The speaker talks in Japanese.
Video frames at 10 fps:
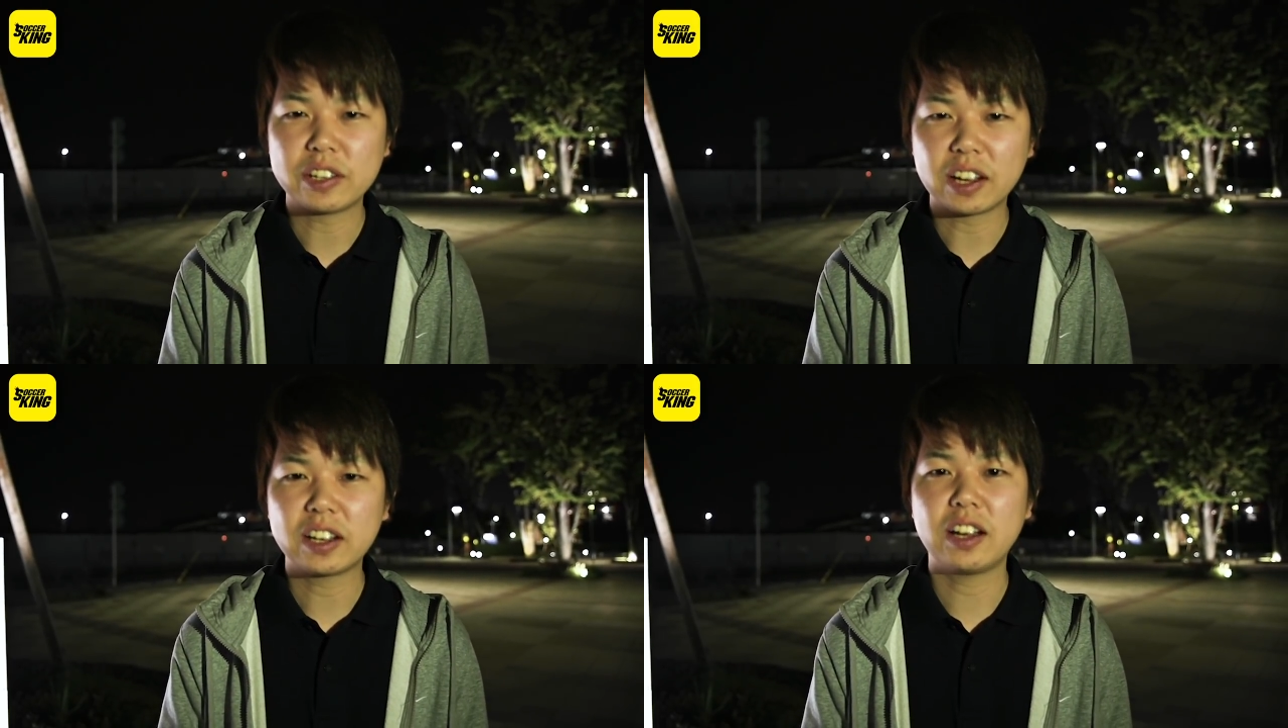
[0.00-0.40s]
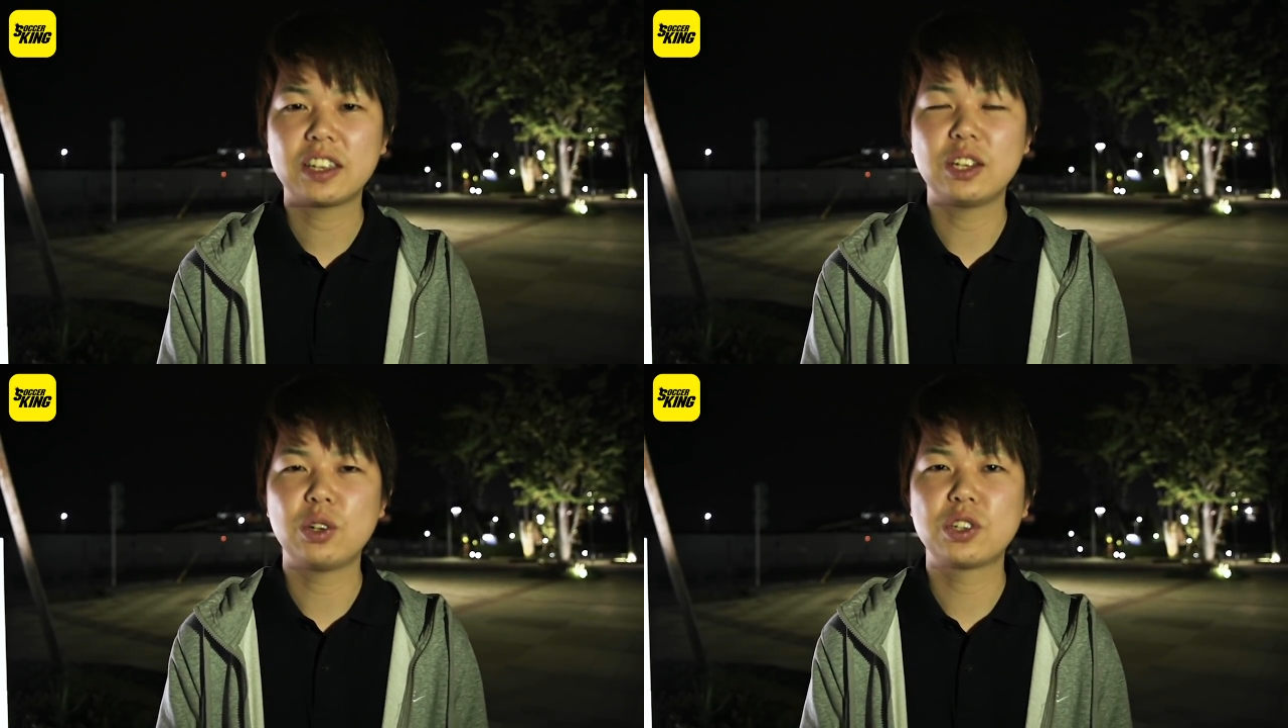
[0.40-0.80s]

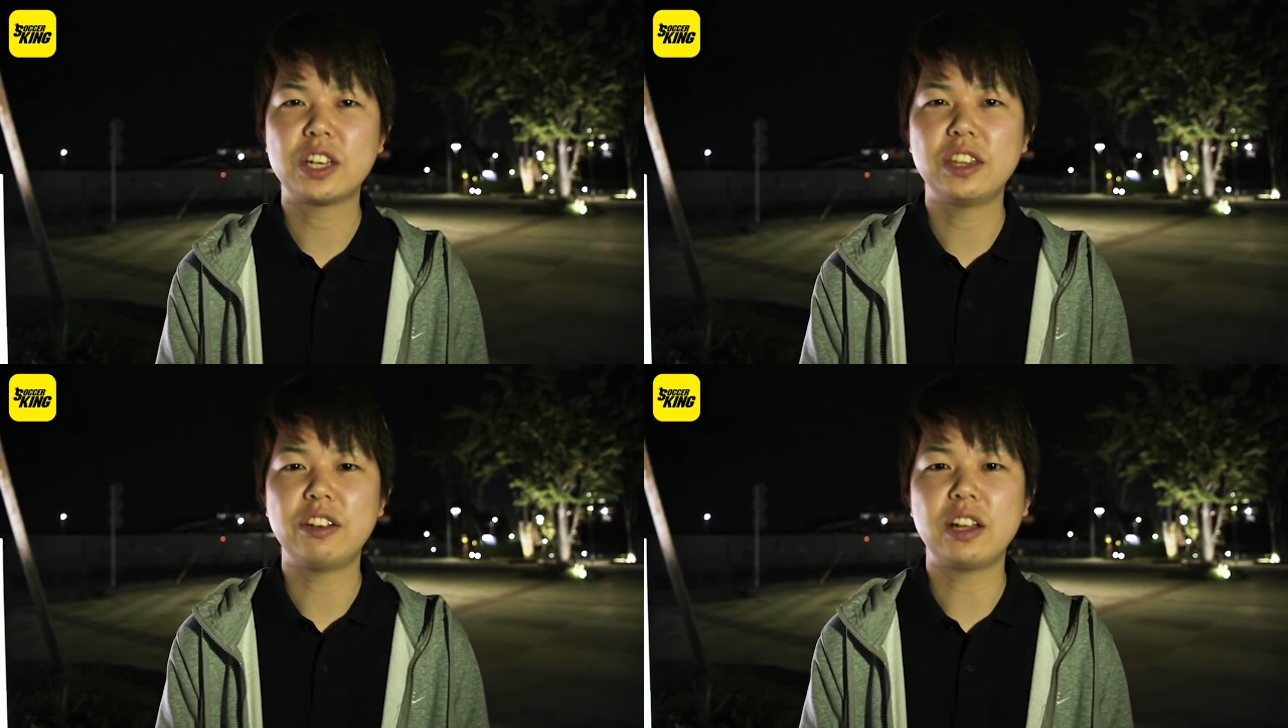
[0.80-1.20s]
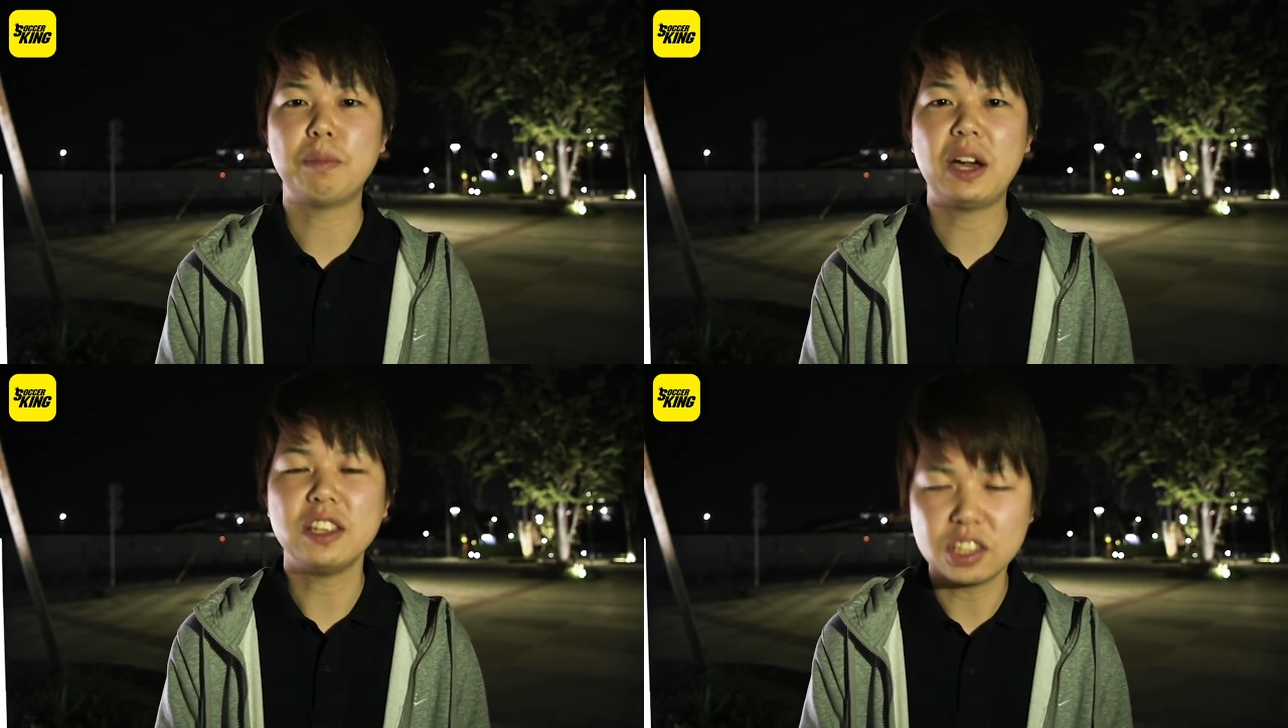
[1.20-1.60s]
サッカーキングチャンネルでは
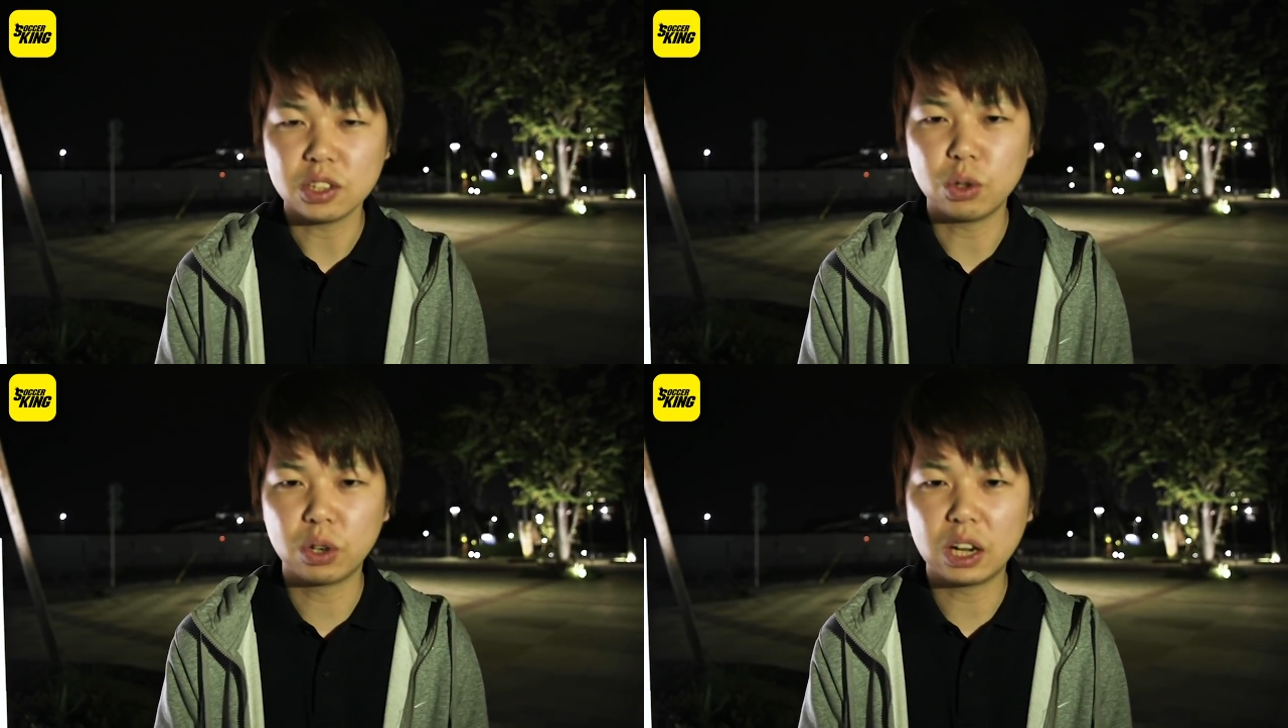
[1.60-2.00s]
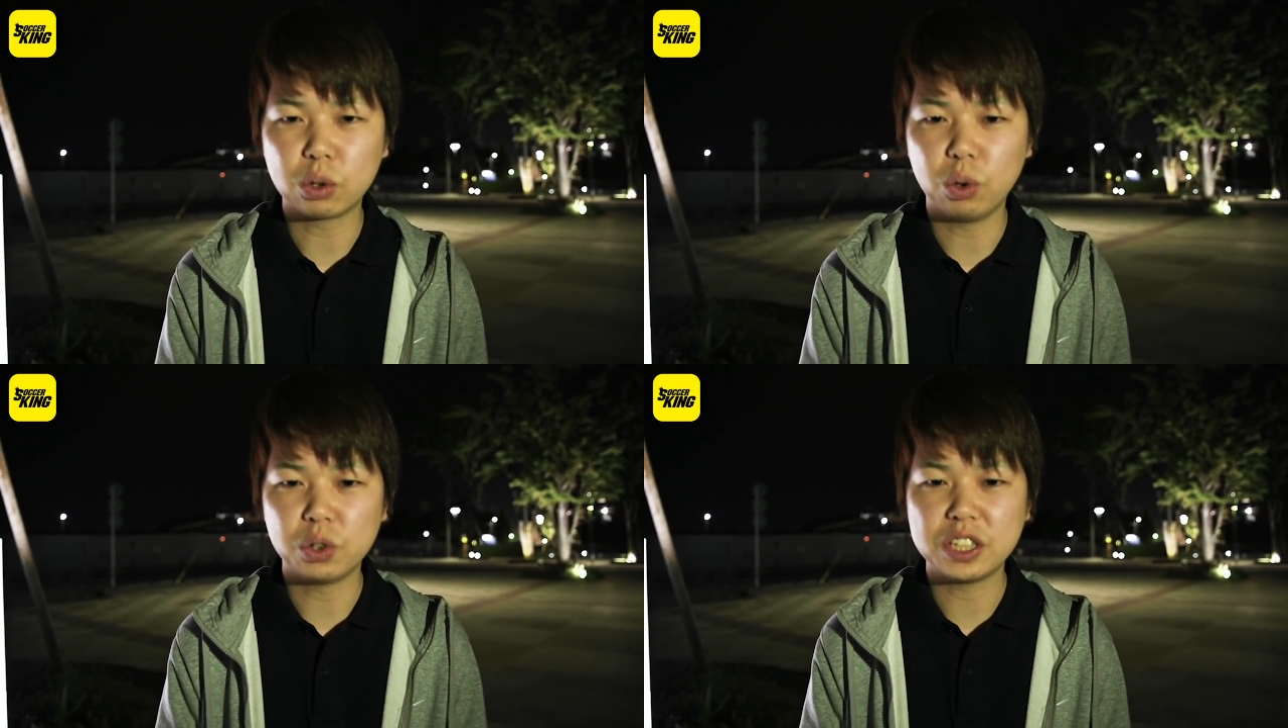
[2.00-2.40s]
毎日動画を
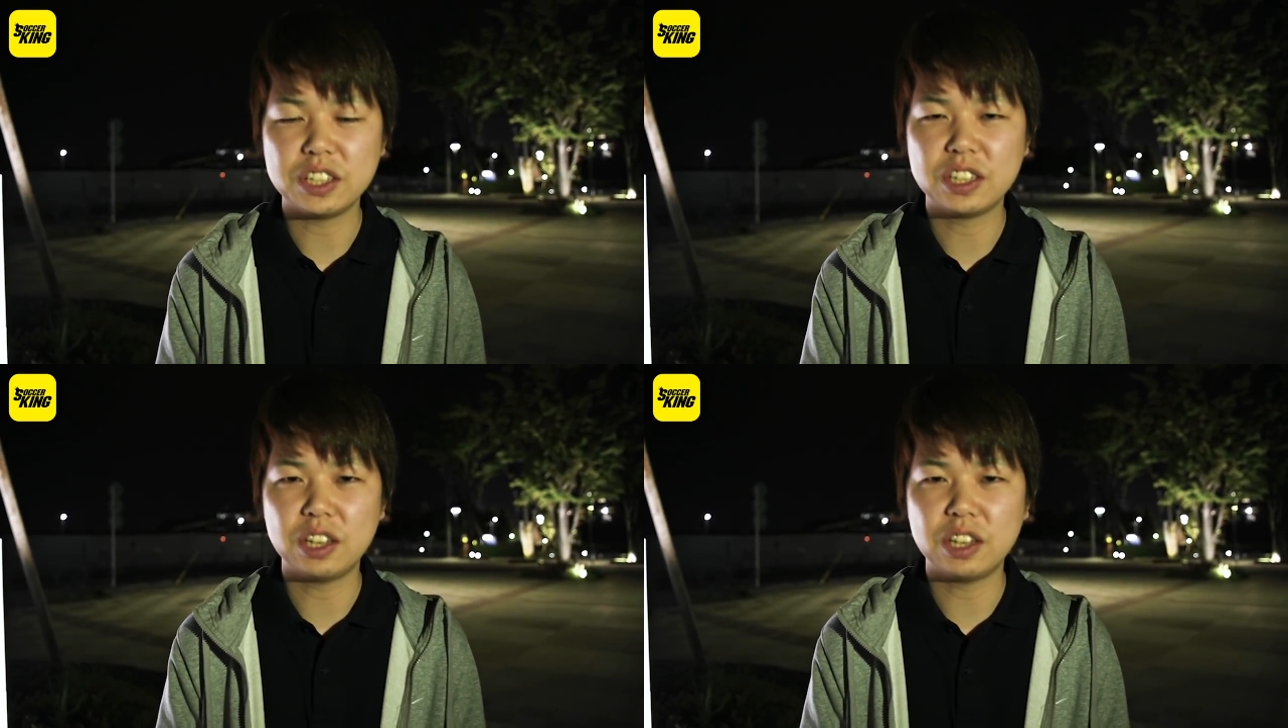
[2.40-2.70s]
更新し